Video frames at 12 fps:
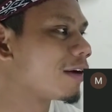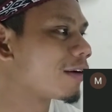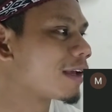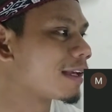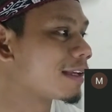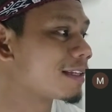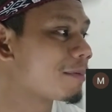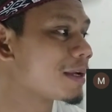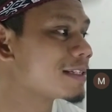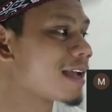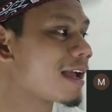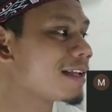Oke, okay, kita
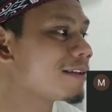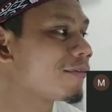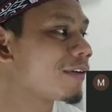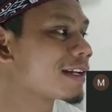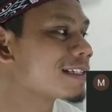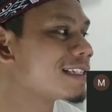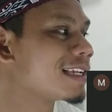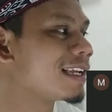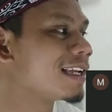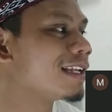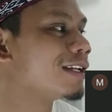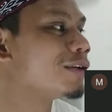bacain
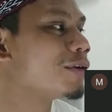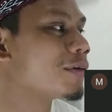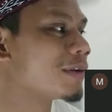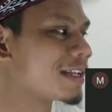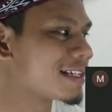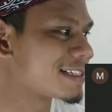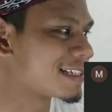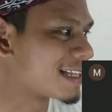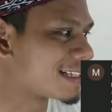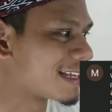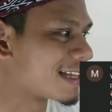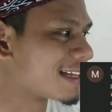versi
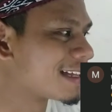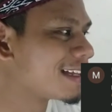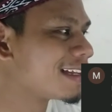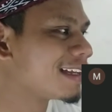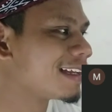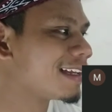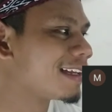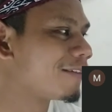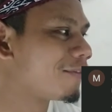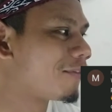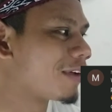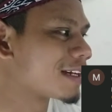Indonesianya.
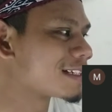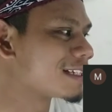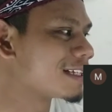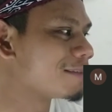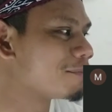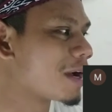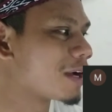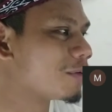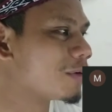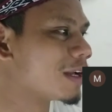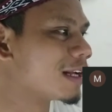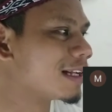Versi Mbah
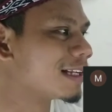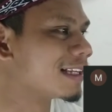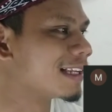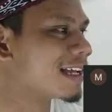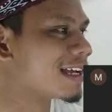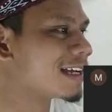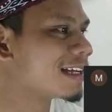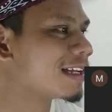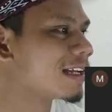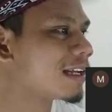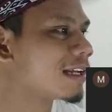Google ya.